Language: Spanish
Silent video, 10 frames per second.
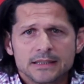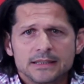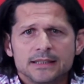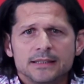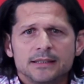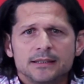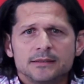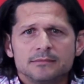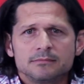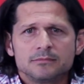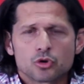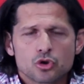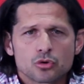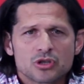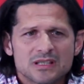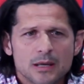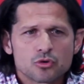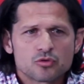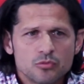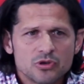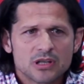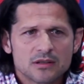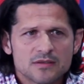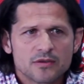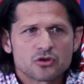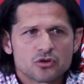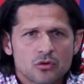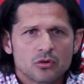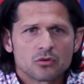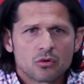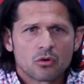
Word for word: Eh, nosotros estamos muy satisfechos con,